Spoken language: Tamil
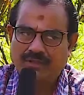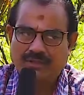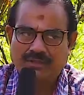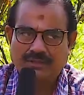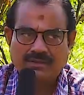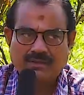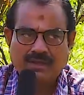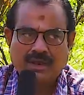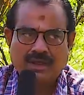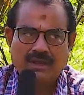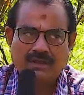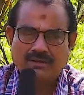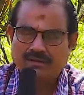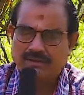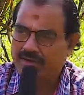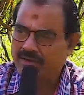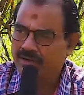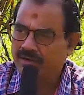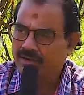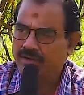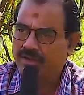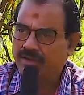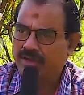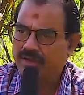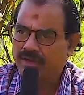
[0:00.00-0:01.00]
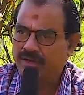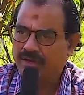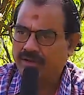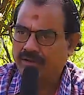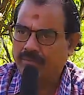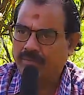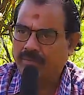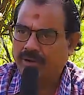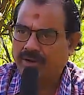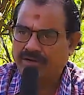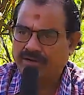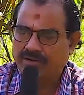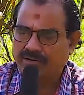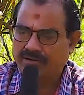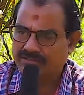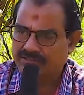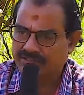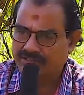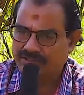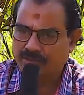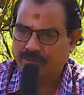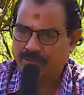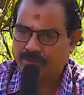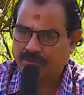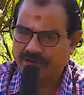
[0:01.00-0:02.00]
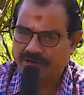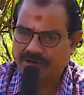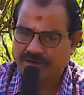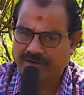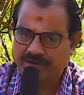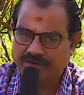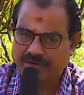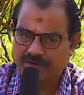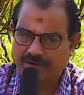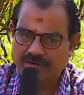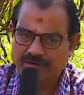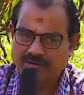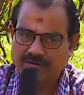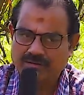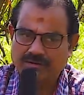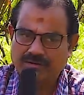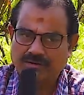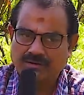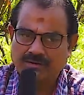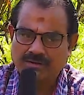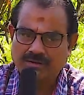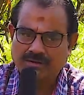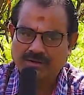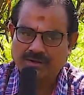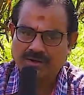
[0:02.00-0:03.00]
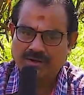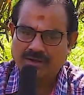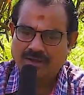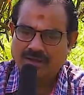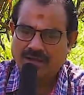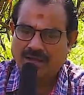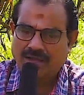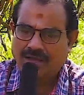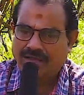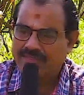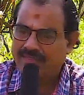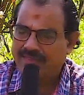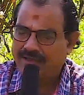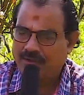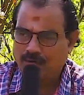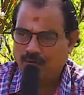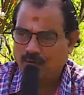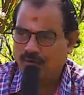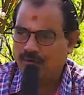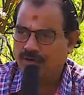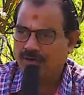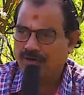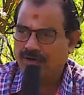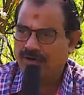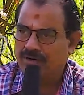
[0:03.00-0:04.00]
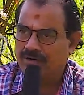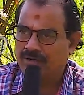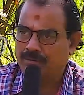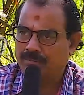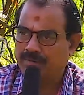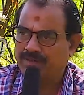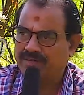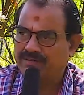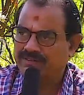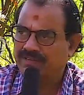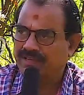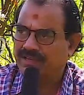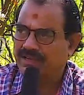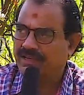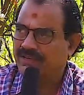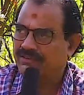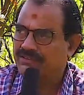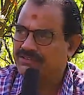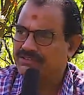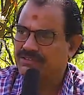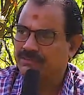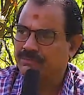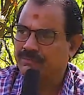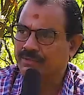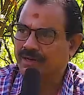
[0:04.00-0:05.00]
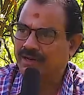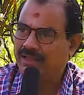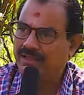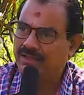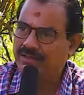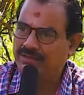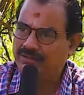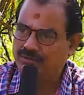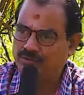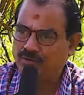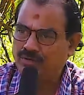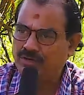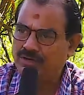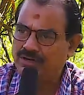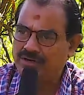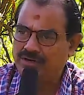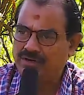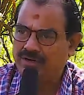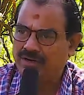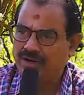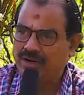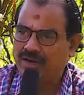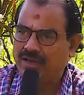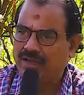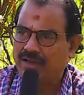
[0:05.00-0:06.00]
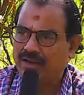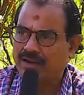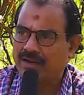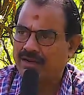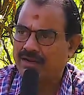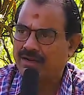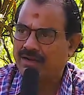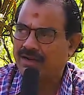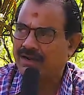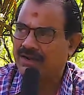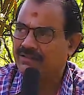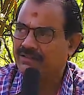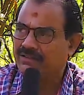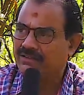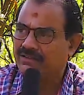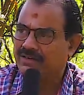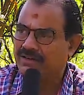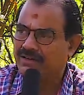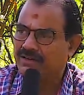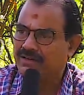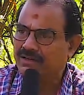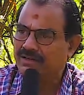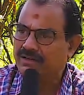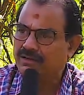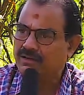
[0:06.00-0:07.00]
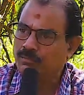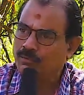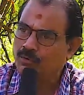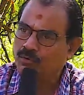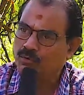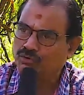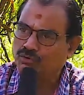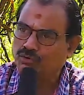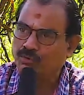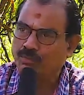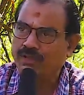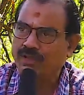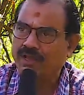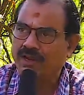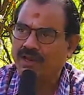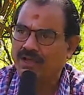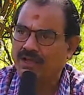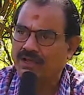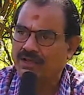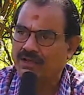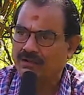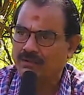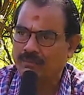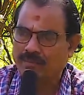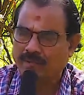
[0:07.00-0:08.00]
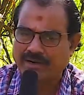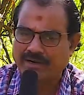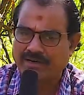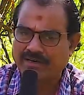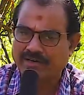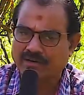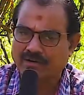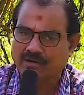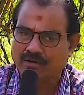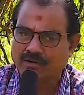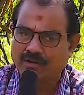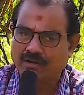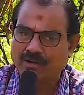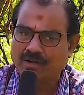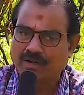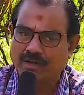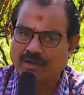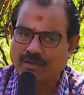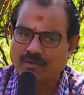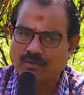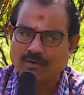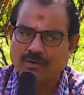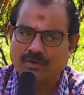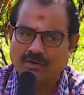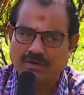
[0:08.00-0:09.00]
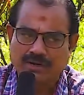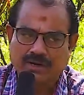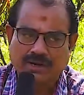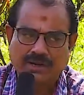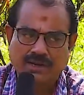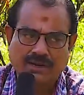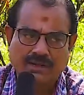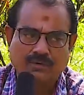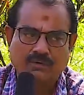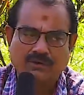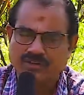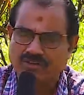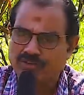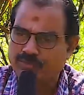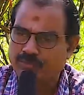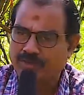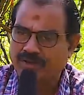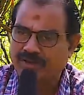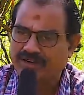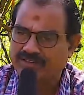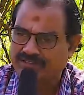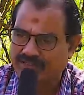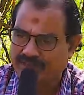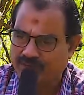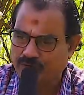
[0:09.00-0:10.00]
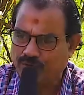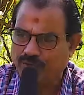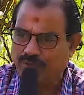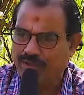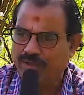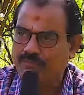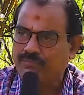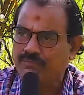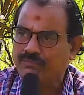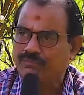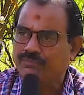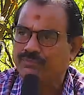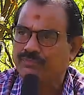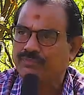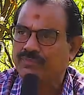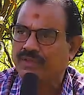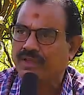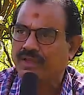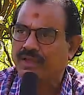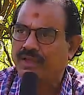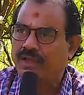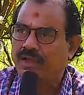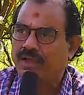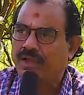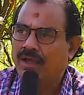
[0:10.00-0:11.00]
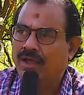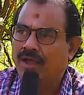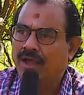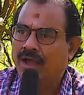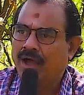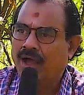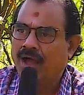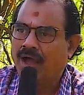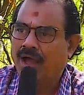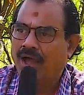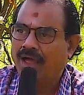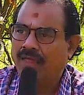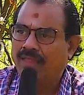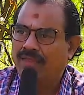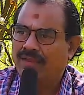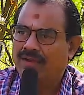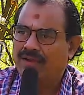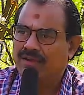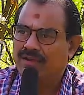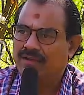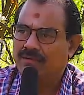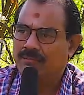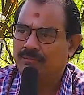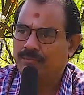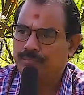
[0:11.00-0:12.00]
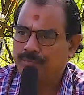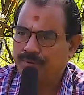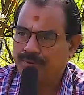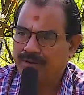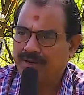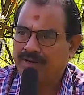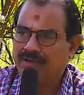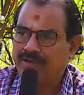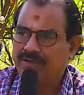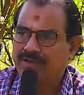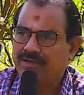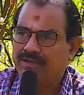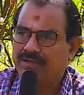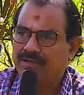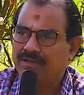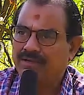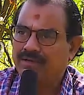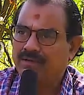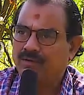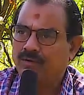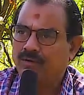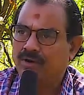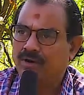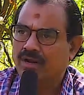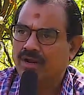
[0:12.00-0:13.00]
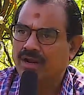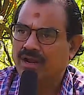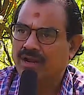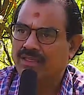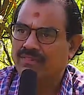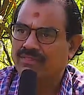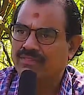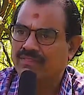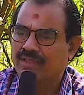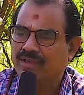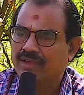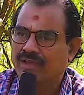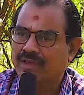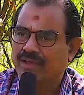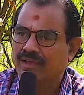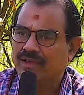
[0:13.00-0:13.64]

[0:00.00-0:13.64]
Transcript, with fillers: இது நானும் என்னுடைய பார்ட்னர் சேர்ந்து பண்ணிகிட்ருக்கோம் அந்த அனுபவங்கள் பெருசாக அங்கே அவசியம் இல்லை தொழில் நல்லா நடந்துக்கிட்டு இருக்கு ரொம்ப ஒத்துமையாக நாங்கள் பண்ணிக்கிட்டு இருக்கோம் அது ஒரு நல்ல ஒரு எக்ஸ்பீரியன்ஸ் அதுவே அதற்கு பிறகு ஒரு கடந்த